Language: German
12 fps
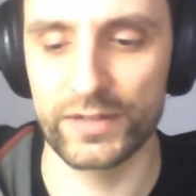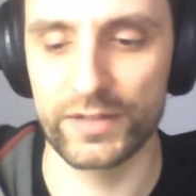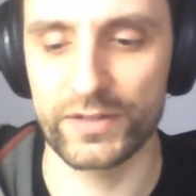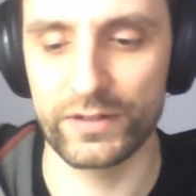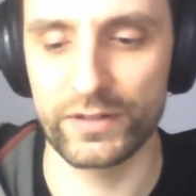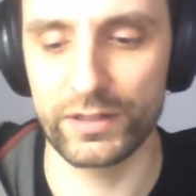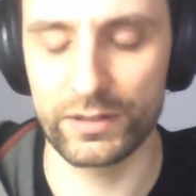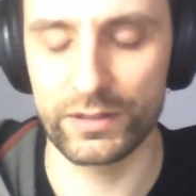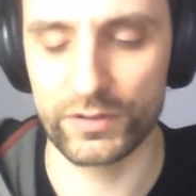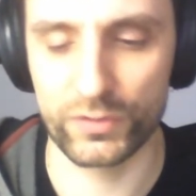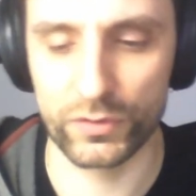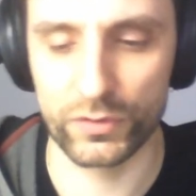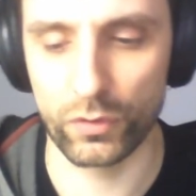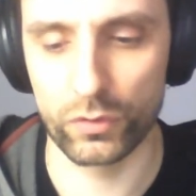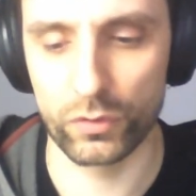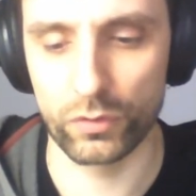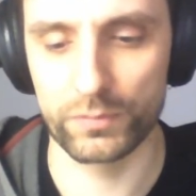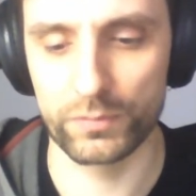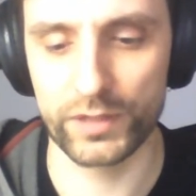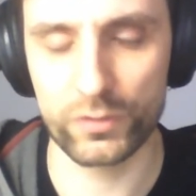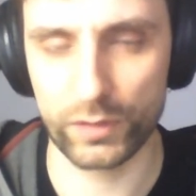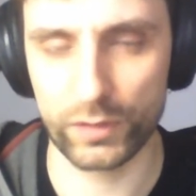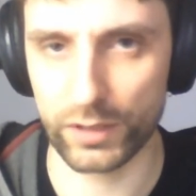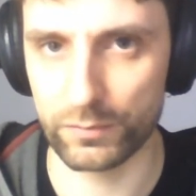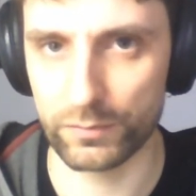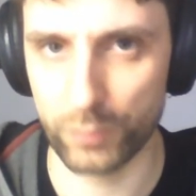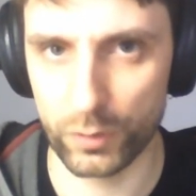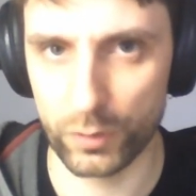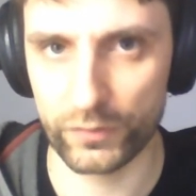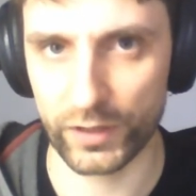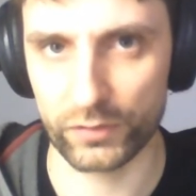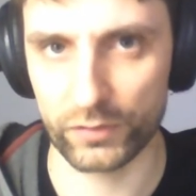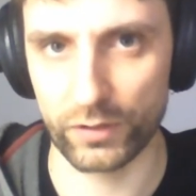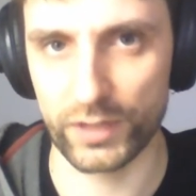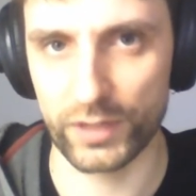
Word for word: ist die Diskussion um den sogenannten Pull-Faktor.